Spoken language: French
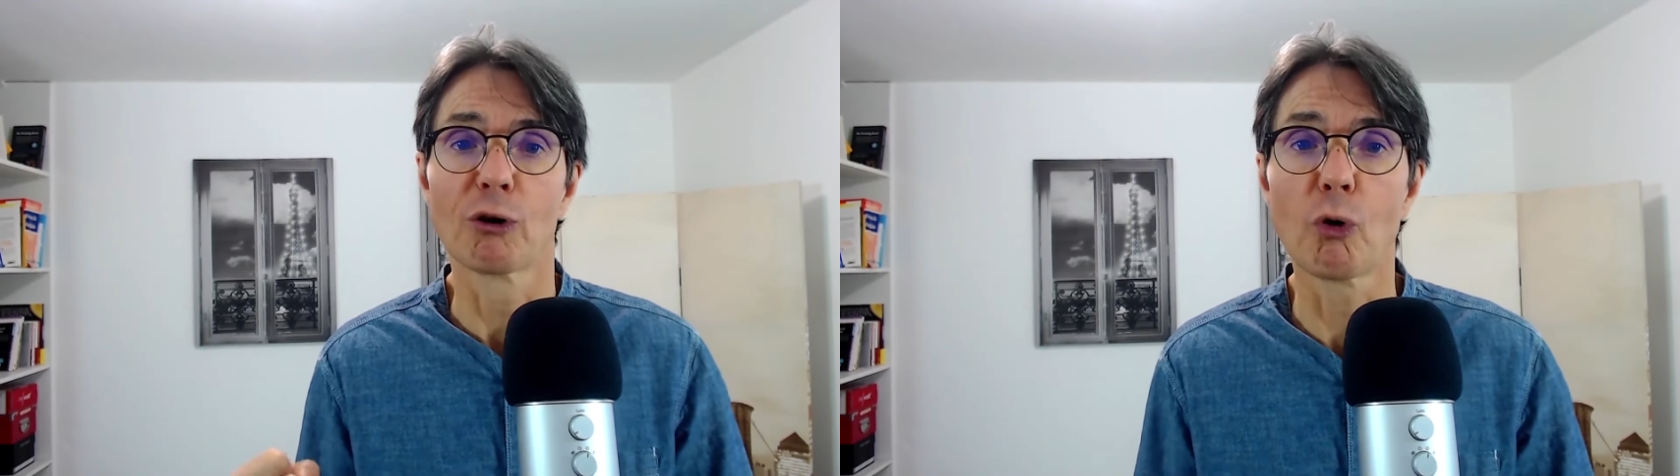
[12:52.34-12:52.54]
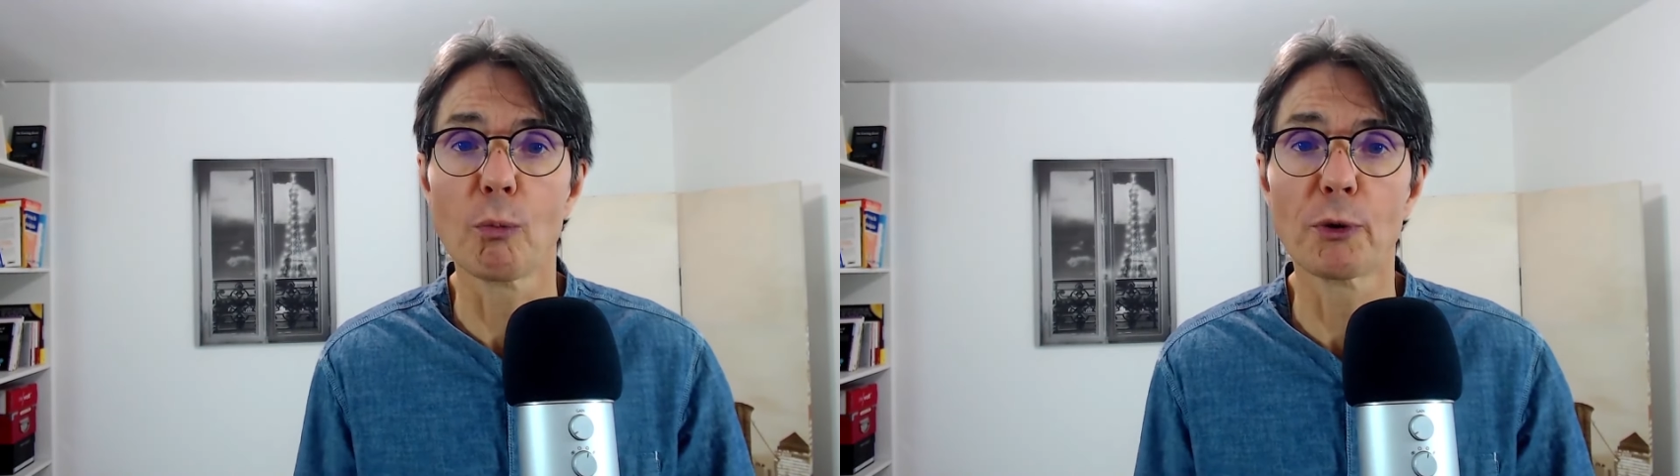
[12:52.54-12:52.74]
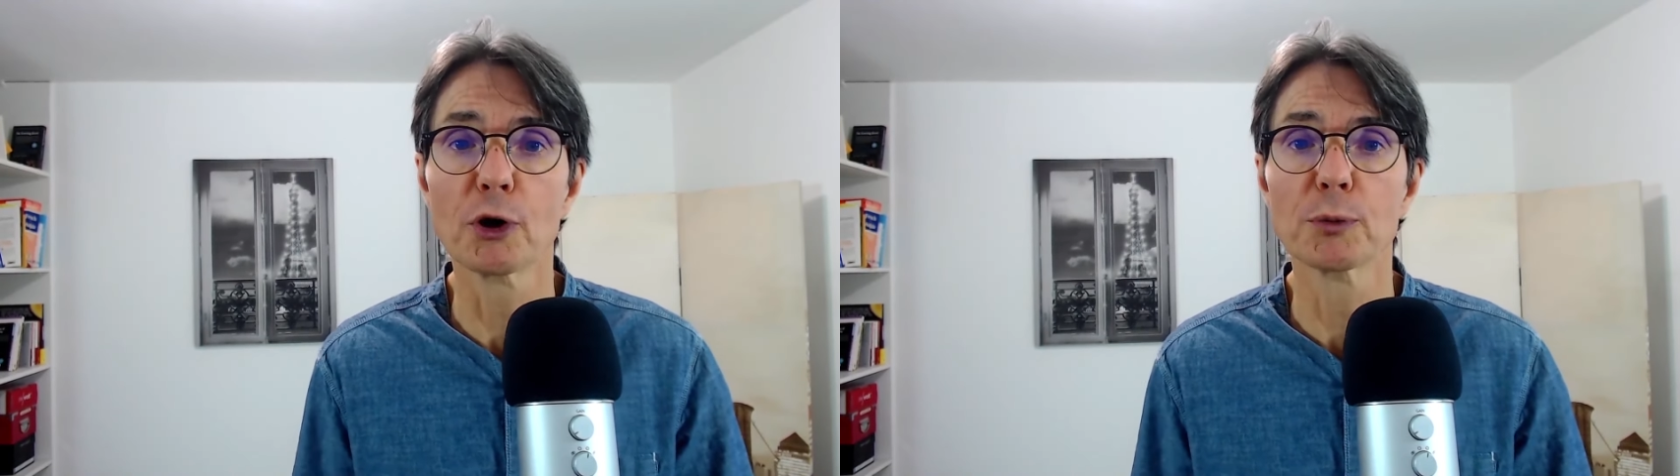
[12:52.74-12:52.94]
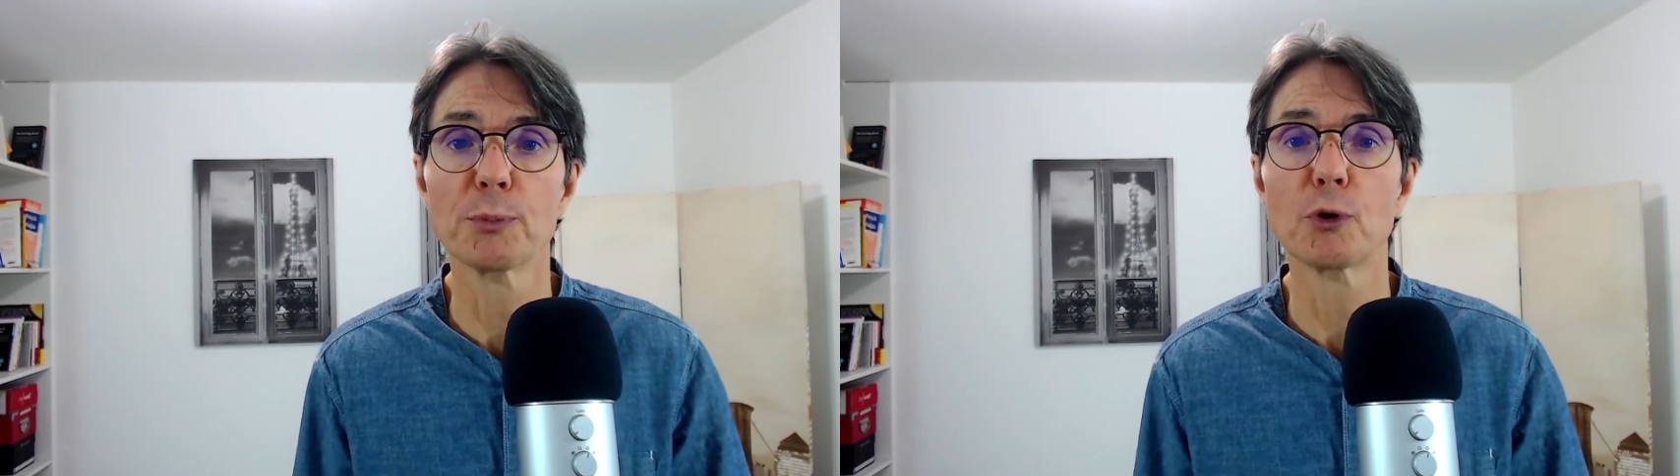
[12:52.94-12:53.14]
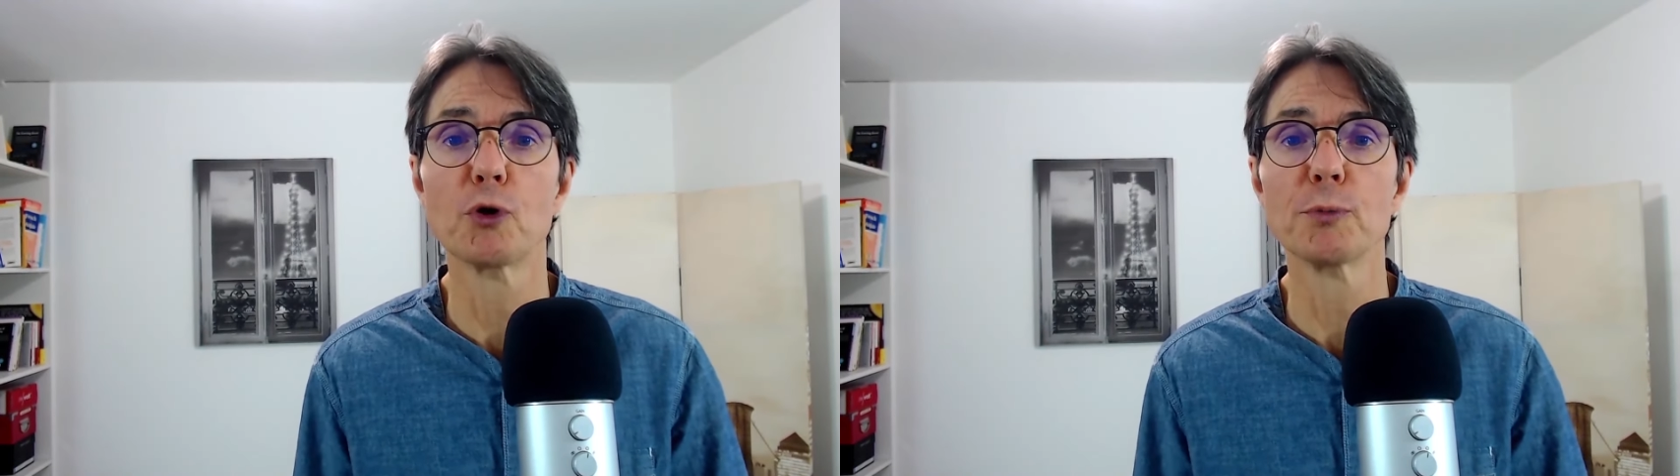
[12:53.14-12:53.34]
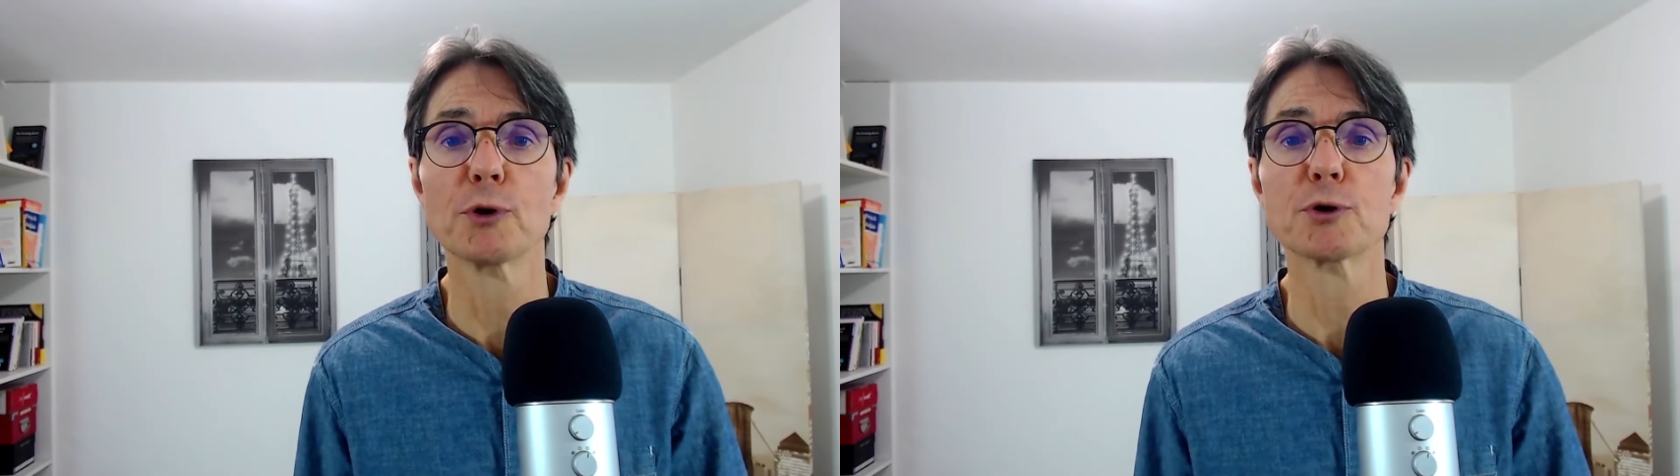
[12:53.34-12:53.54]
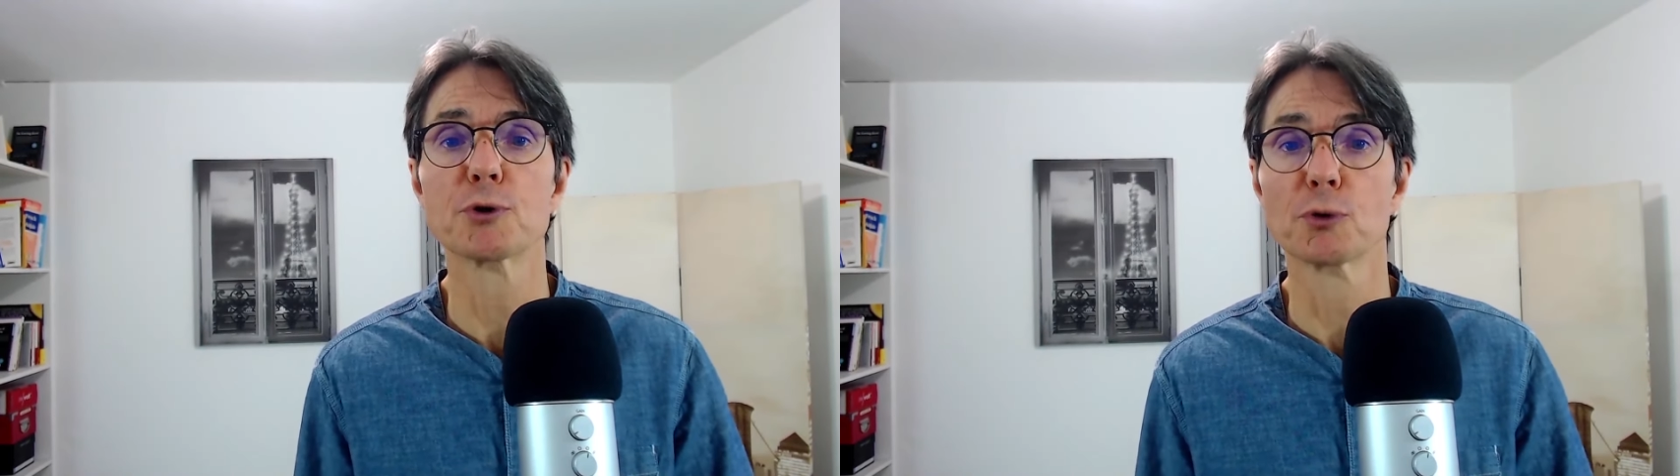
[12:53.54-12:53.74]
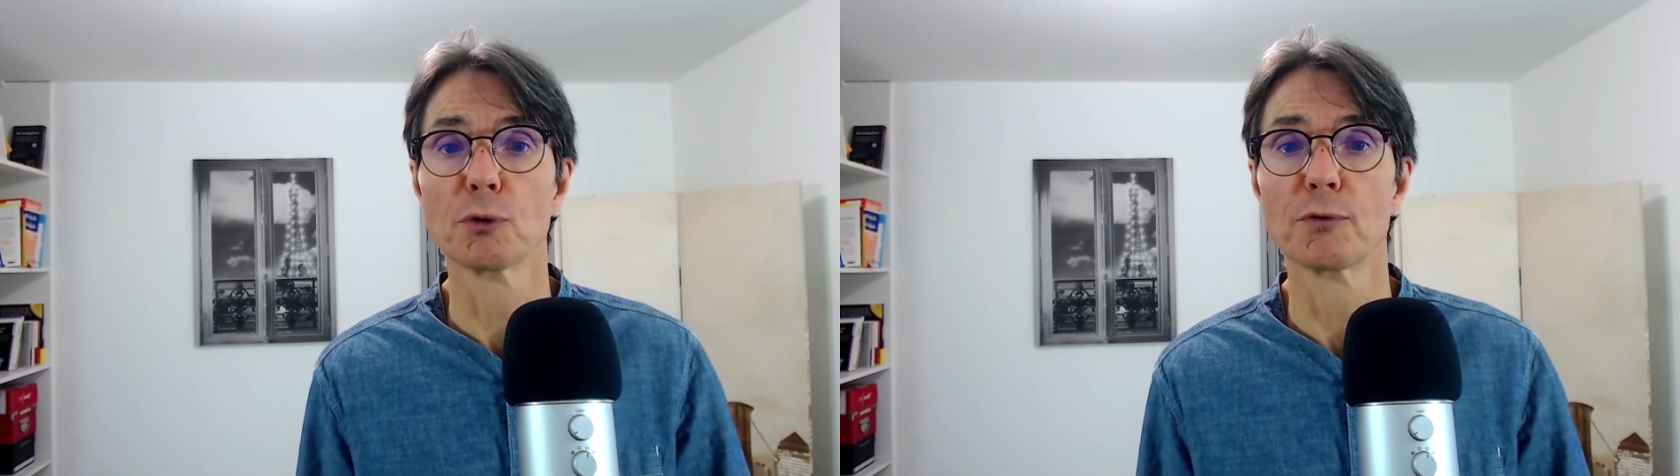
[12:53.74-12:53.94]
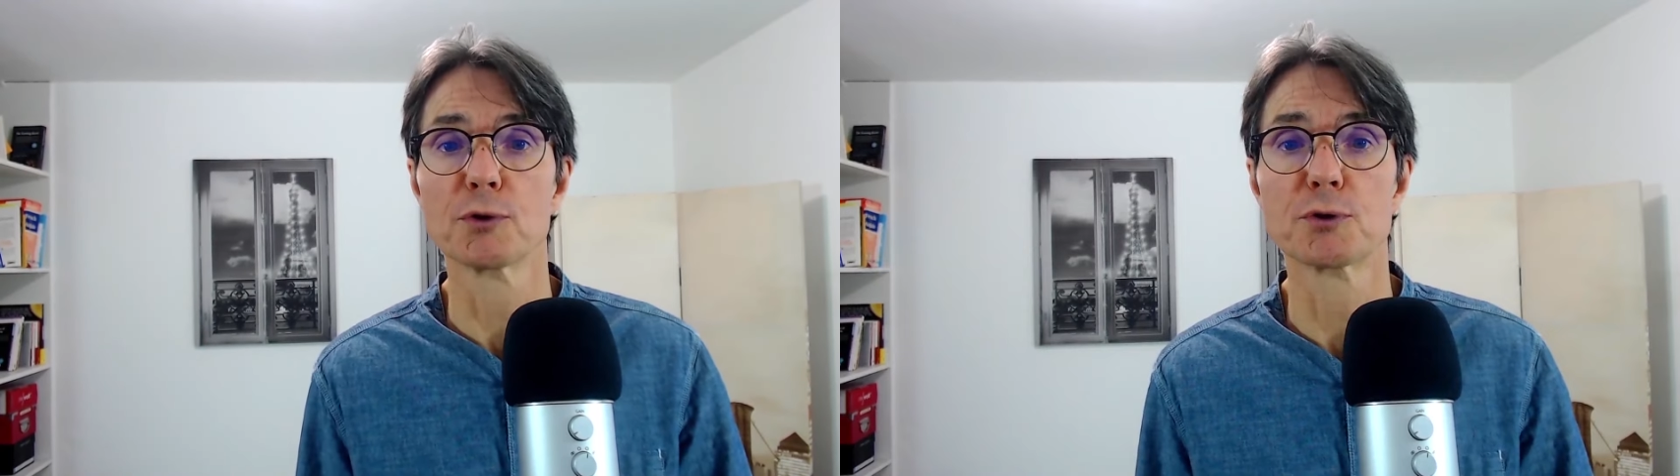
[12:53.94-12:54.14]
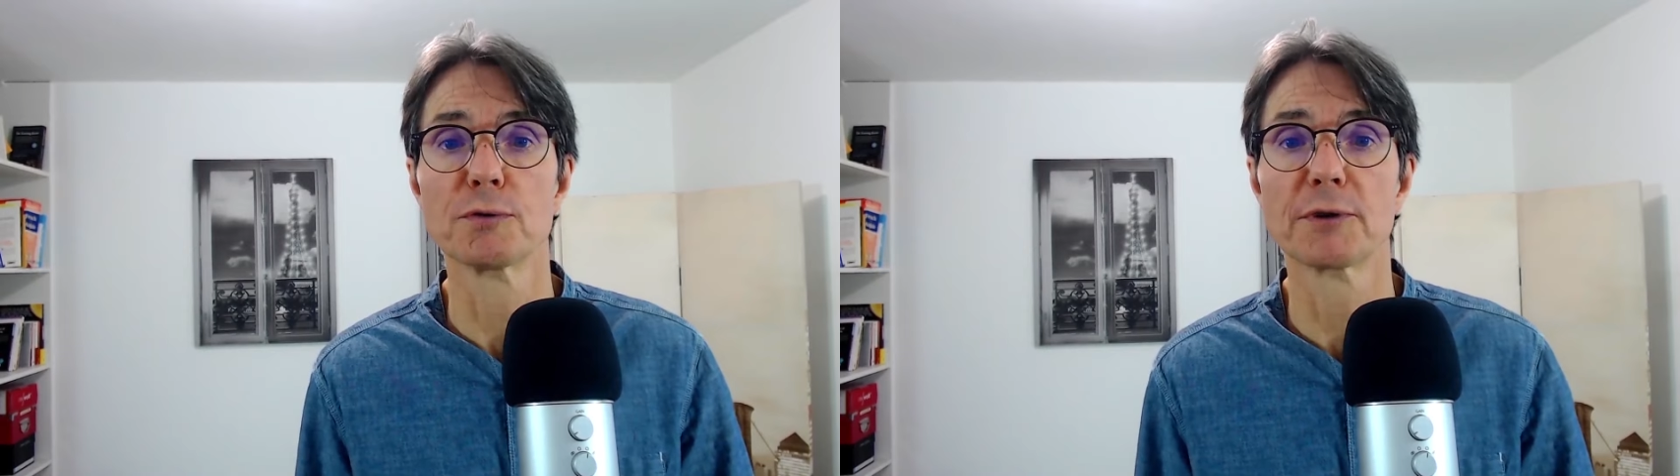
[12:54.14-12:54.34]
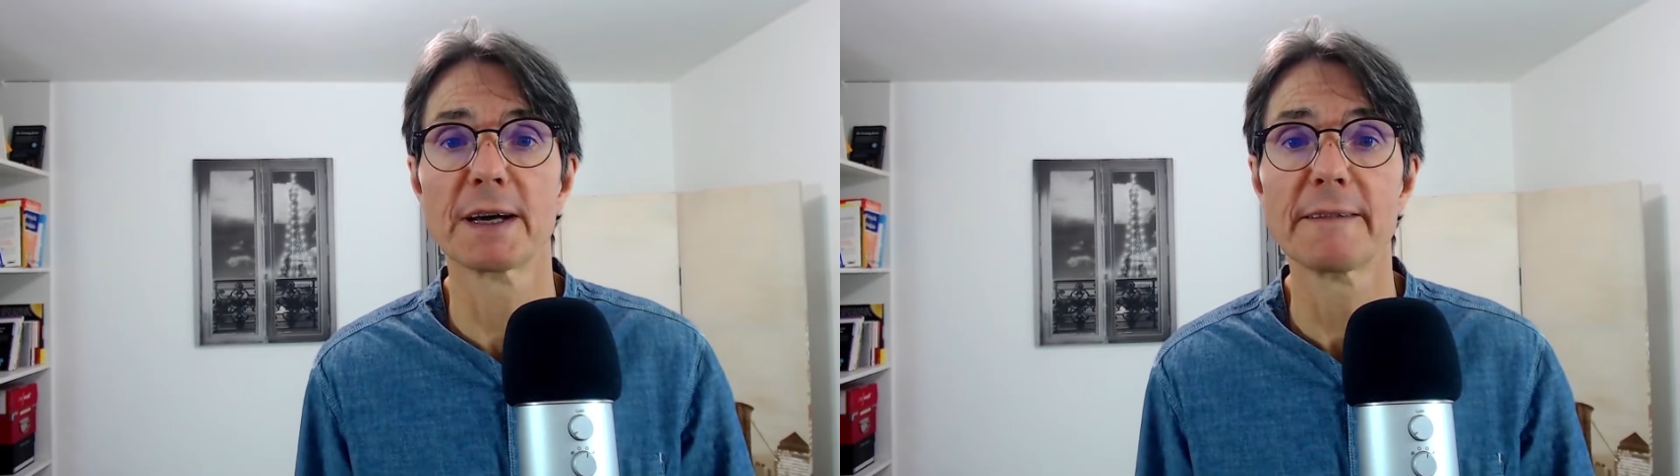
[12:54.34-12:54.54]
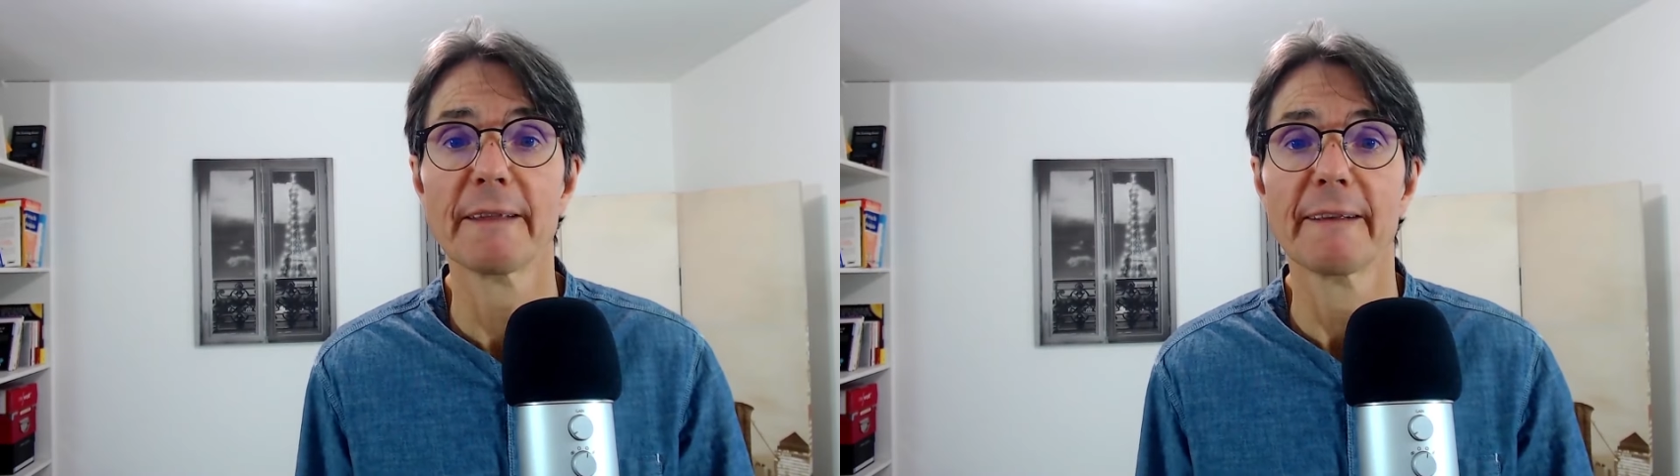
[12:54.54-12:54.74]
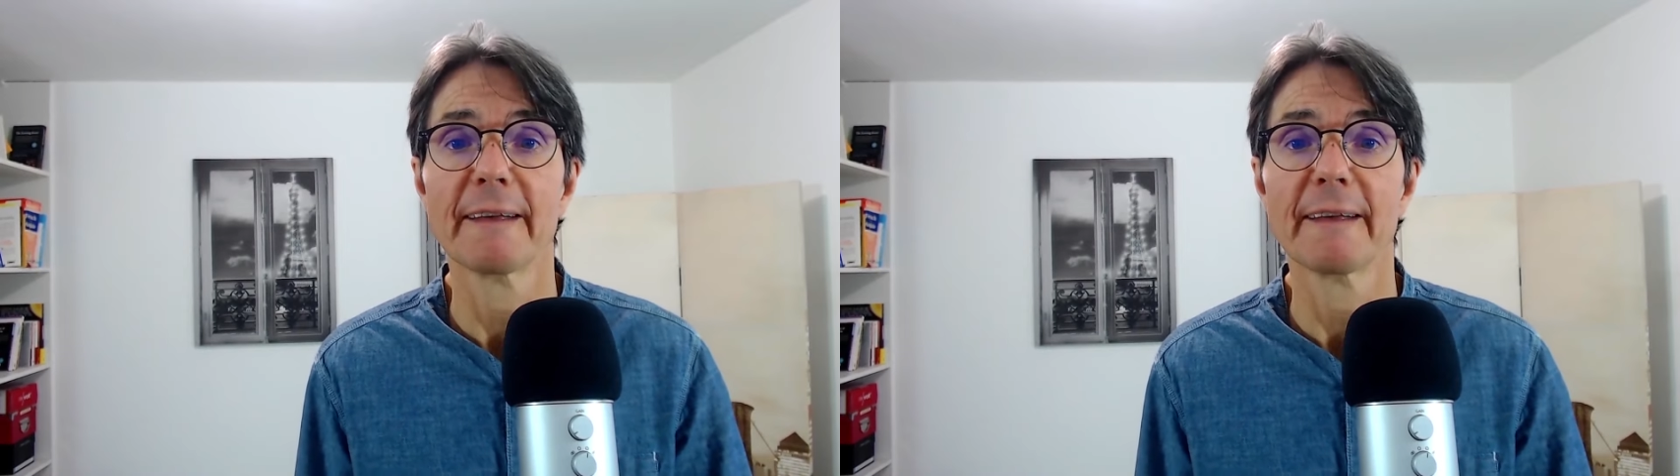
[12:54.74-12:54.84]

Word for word: comprendre beaucoup mieux ce dont vous souffrez.